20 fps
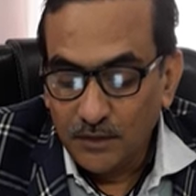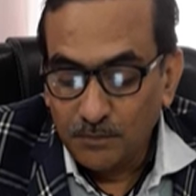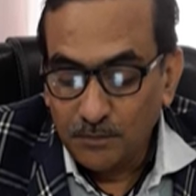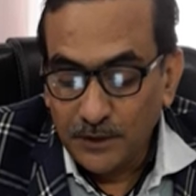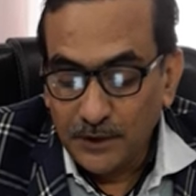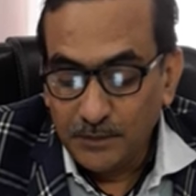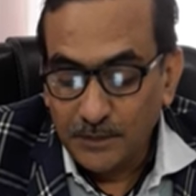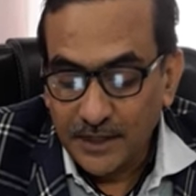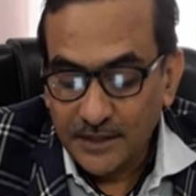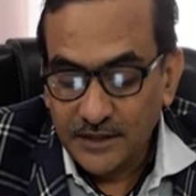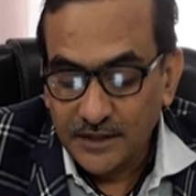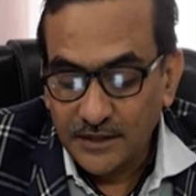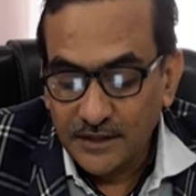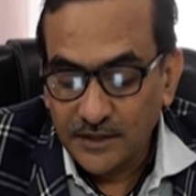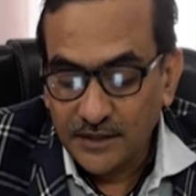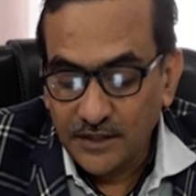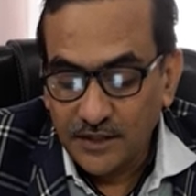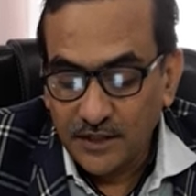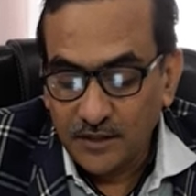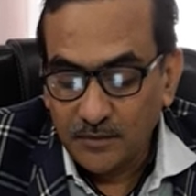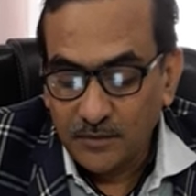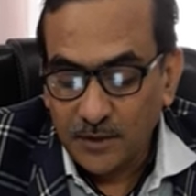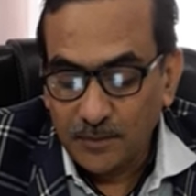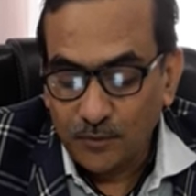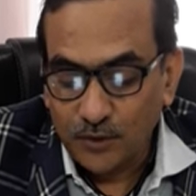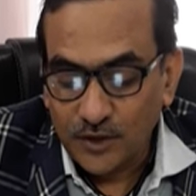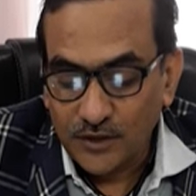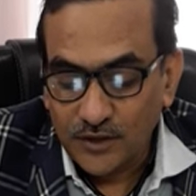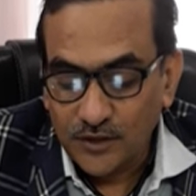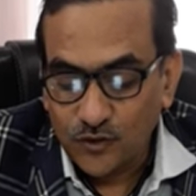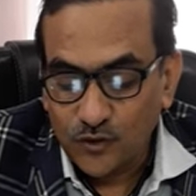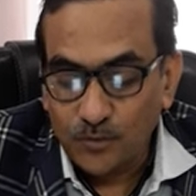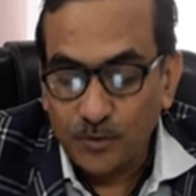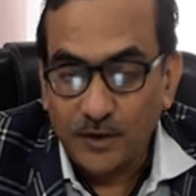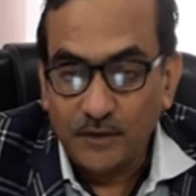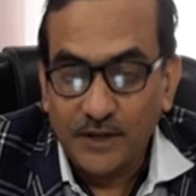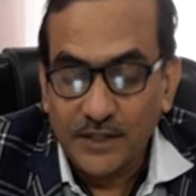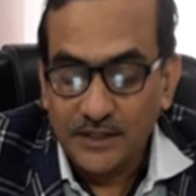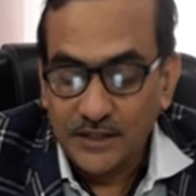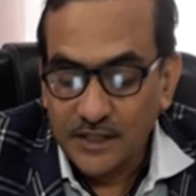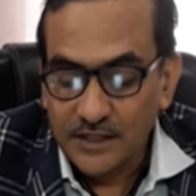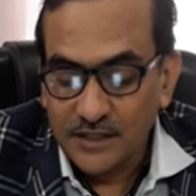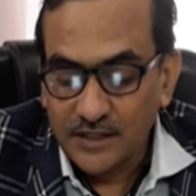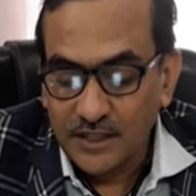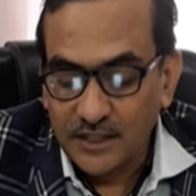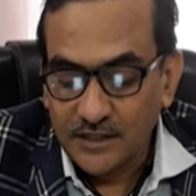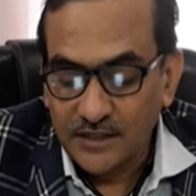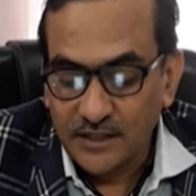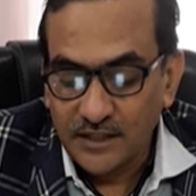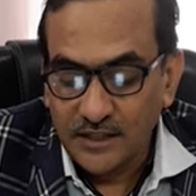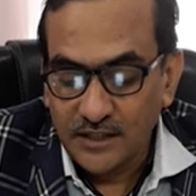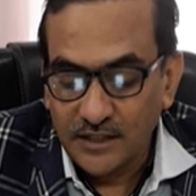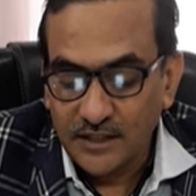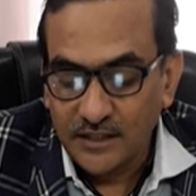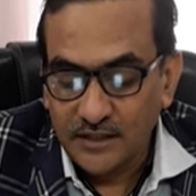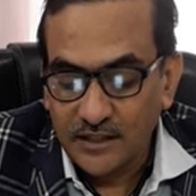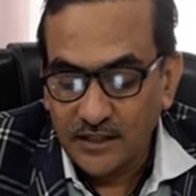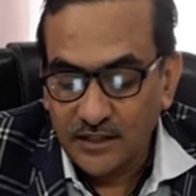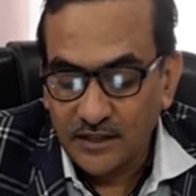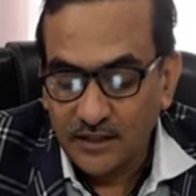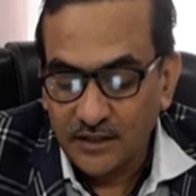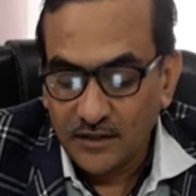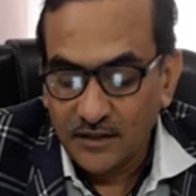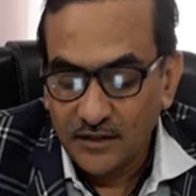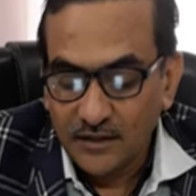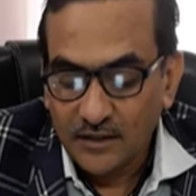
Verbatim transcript: मिनीमैक्स इंजीनियरिंग में प्रोडक्शन सुपरवाइजर सीएनसी के लिए चाहिए